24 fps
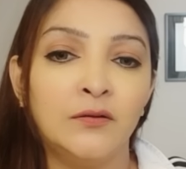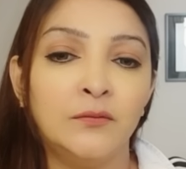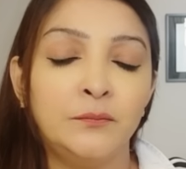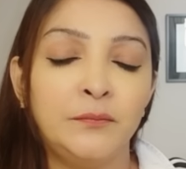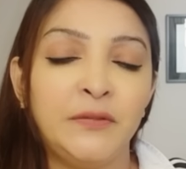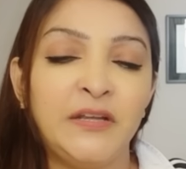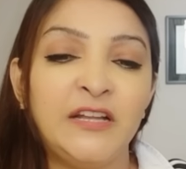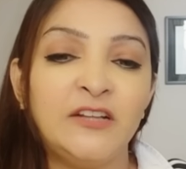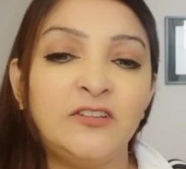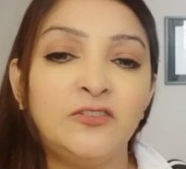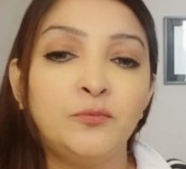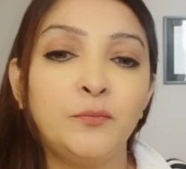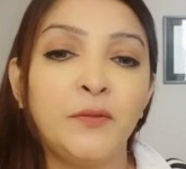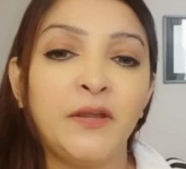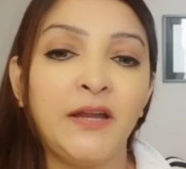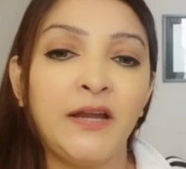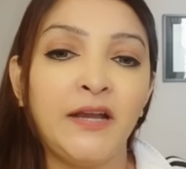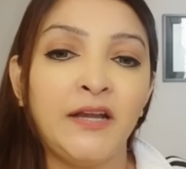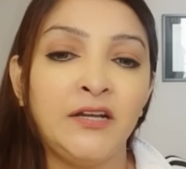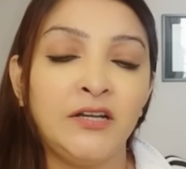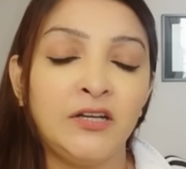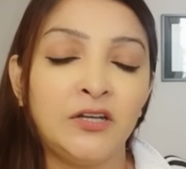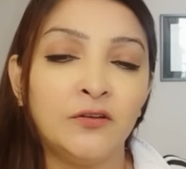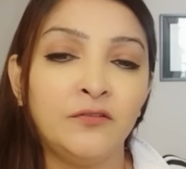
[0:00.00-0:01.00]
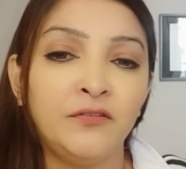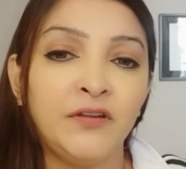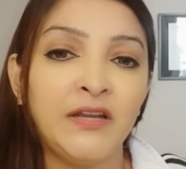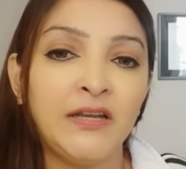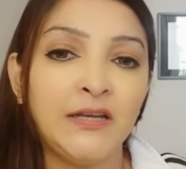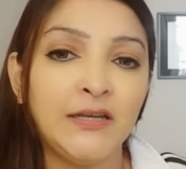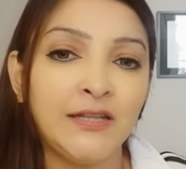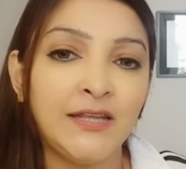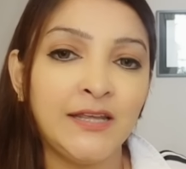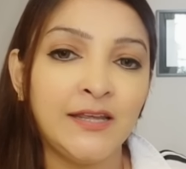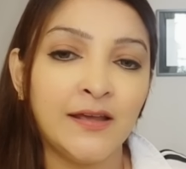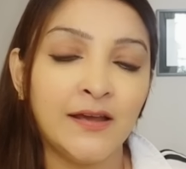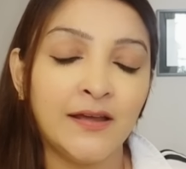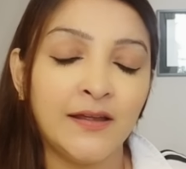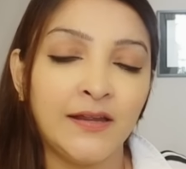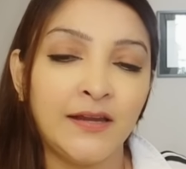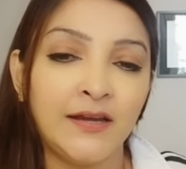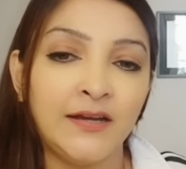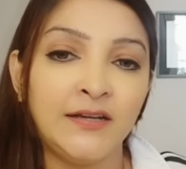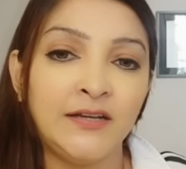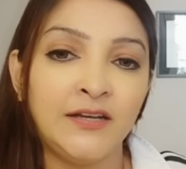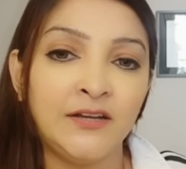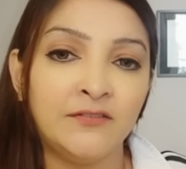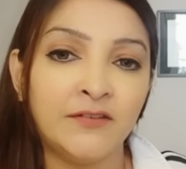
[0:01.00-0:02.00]
बीच में इंटरवीन किया
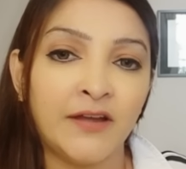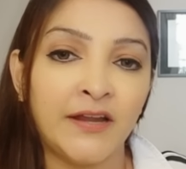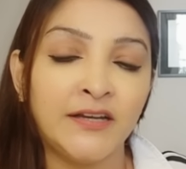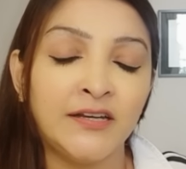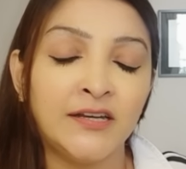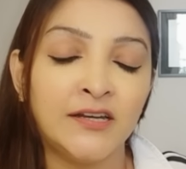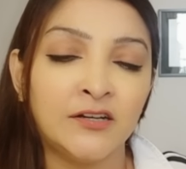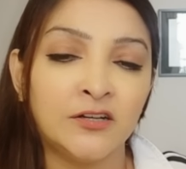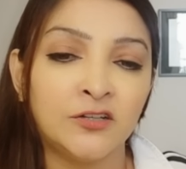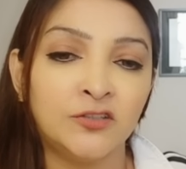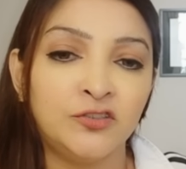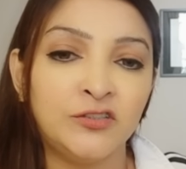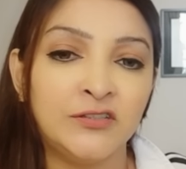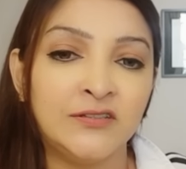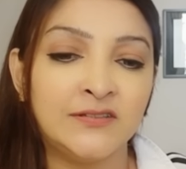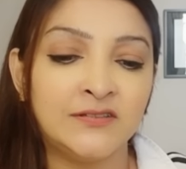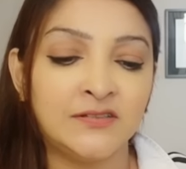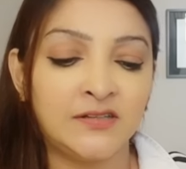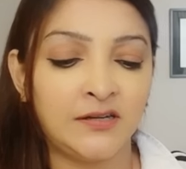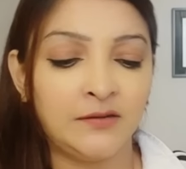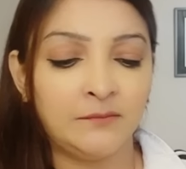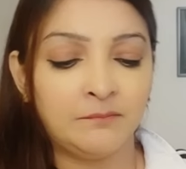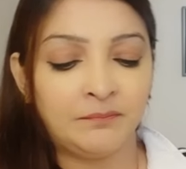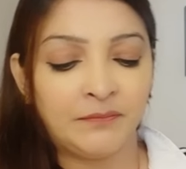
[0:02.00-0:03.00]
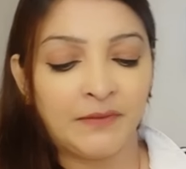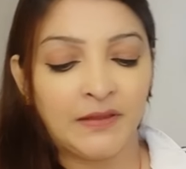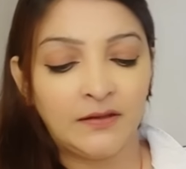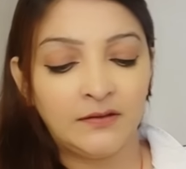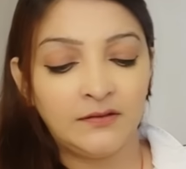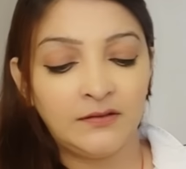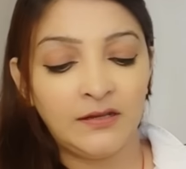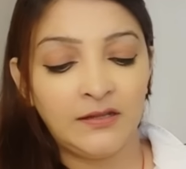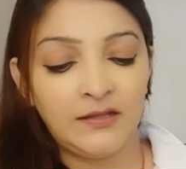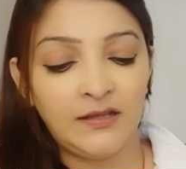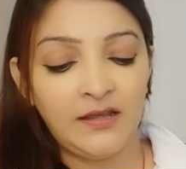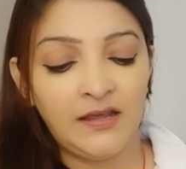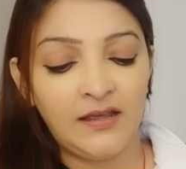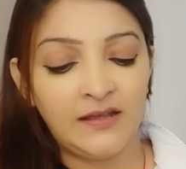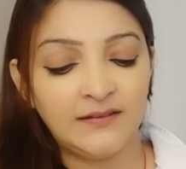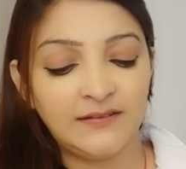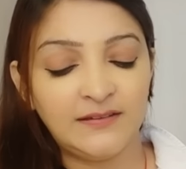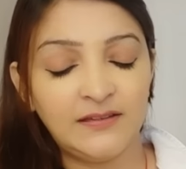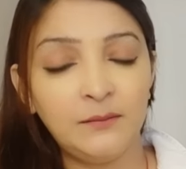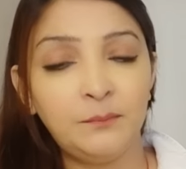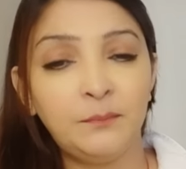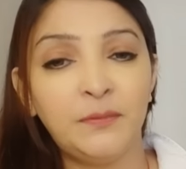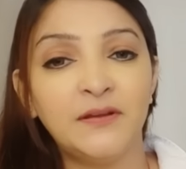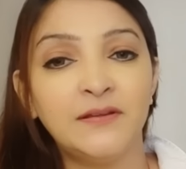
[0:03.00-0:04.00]
है डिवाइन एनर्जीज ने ठीक है
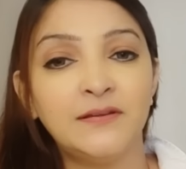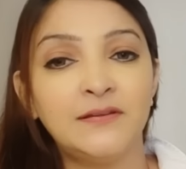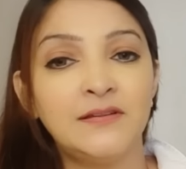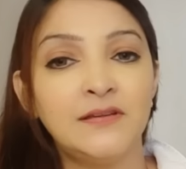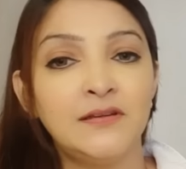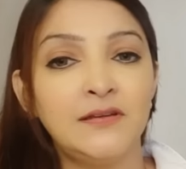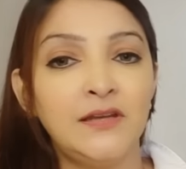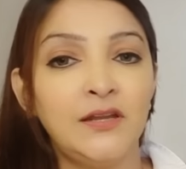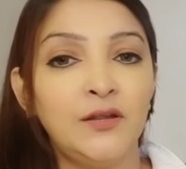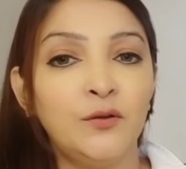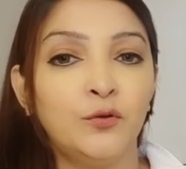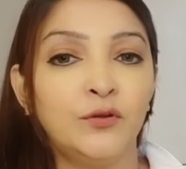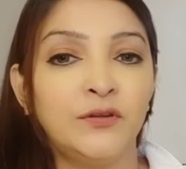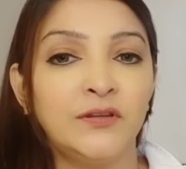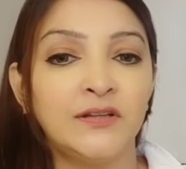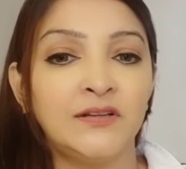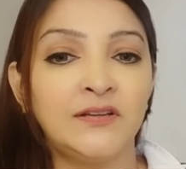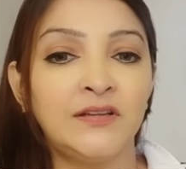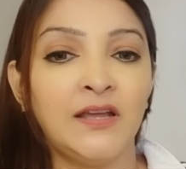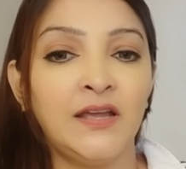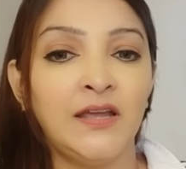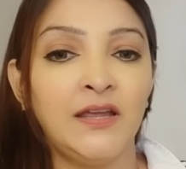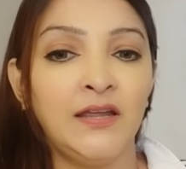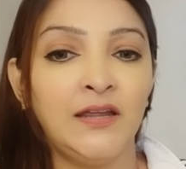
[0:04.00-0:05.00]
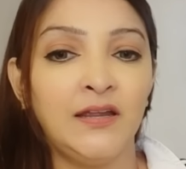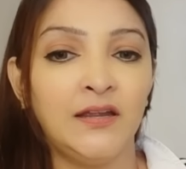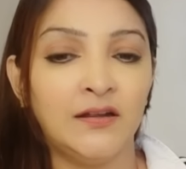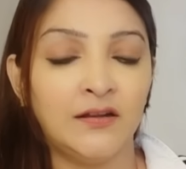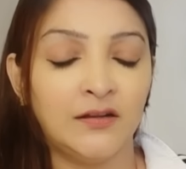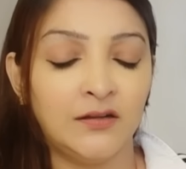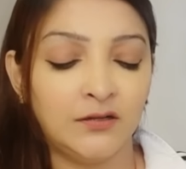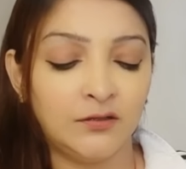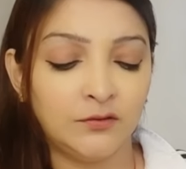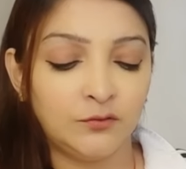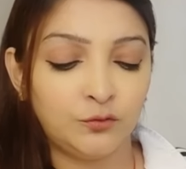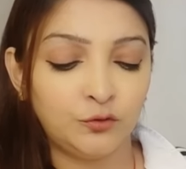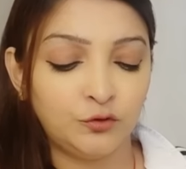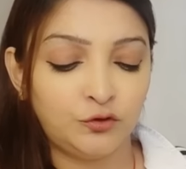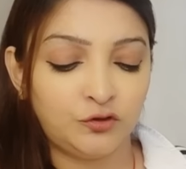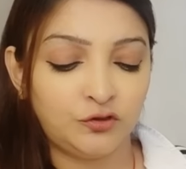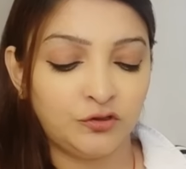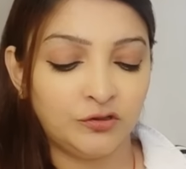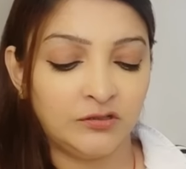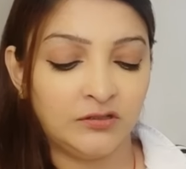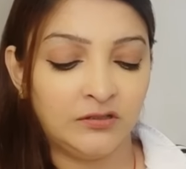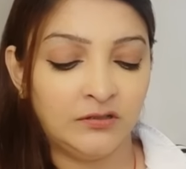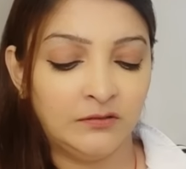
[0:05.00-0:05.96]
ऐसे पर्सन ने हो सकता है कुछ